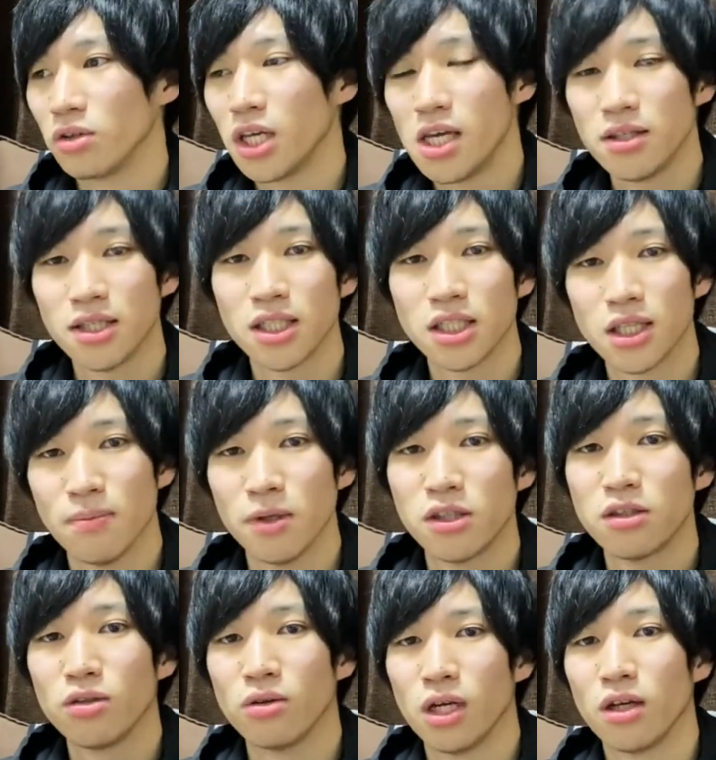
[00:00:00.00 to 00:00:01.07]
厳選した3
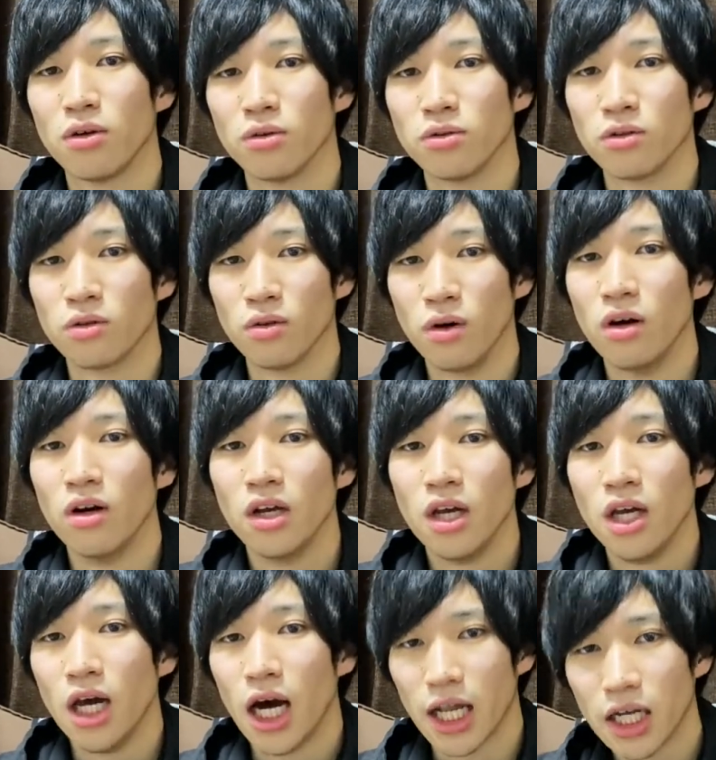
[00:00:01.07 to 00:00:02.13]
つをね、今日ちょっと
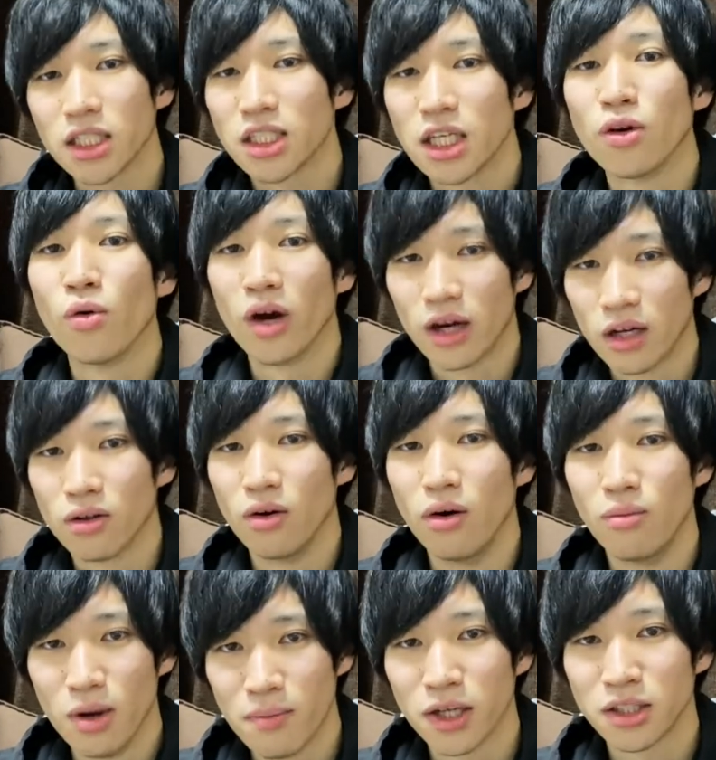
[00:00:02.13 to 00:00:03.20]
話していこうかなと
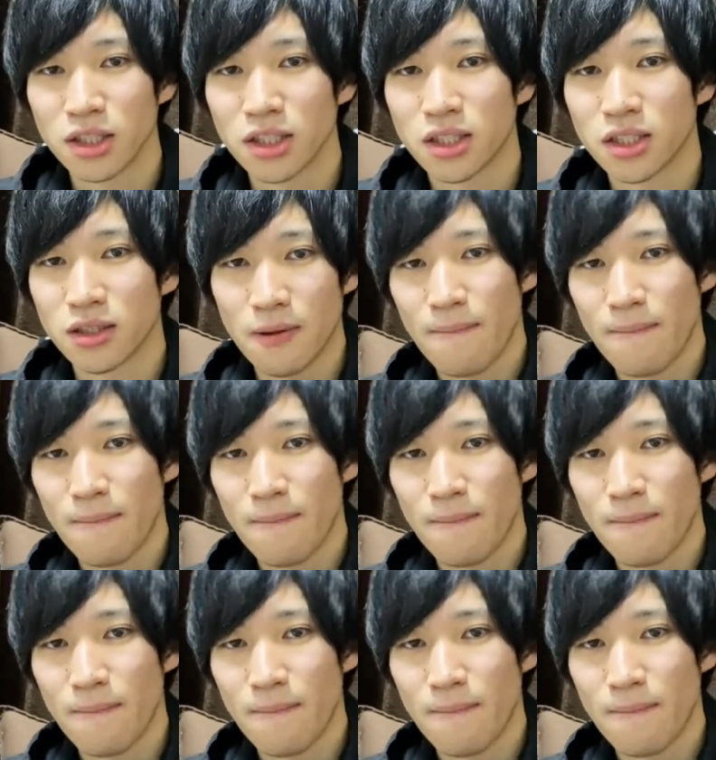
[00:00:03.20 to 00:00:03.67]
思います。